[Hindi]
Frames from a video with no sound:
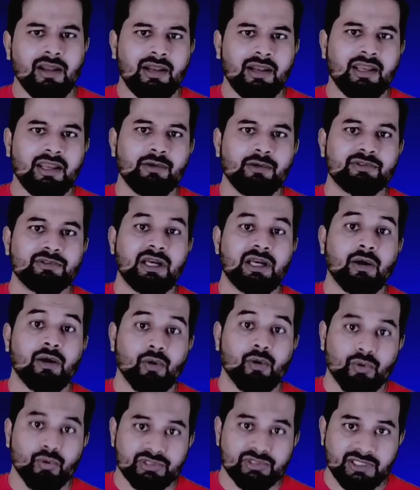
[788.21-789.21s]
लेकिन उसका
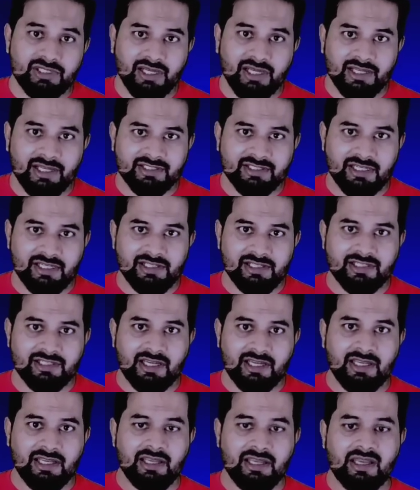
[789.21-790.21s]
होस्टिंग का स्किल्स
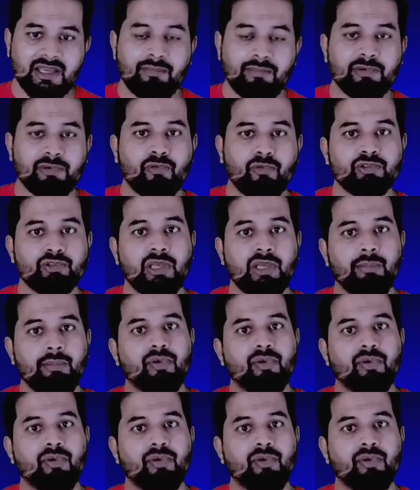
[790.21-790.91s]
कहिए या फिर वो जो